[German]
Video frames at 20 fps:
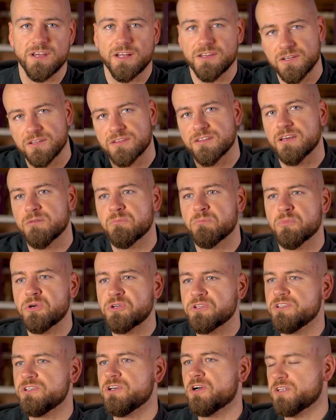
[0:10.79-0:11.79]
Andere Themen
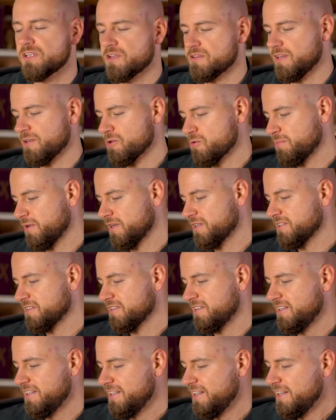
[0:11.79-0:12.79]
möchte ich gar nicht erst ansprechen,